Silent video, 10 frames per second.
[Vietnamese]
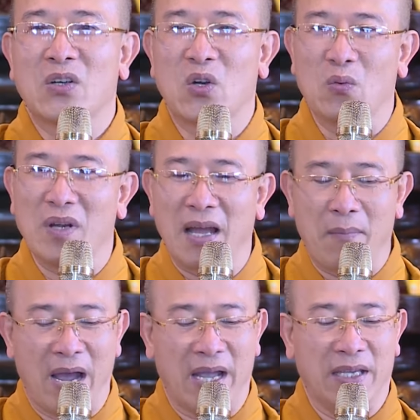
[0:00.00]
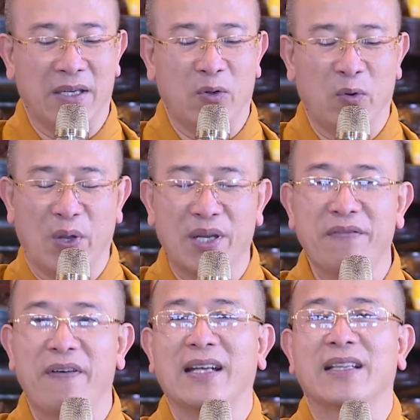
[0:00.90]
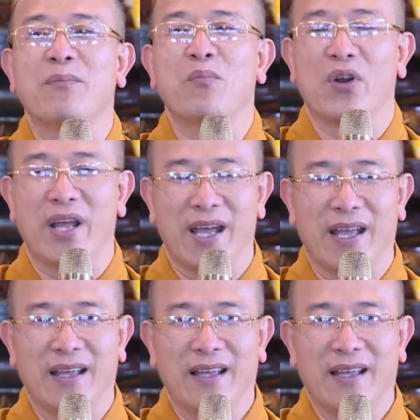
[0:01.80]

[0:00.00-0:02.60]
cũng là bài khuyến phát tâm bồ đề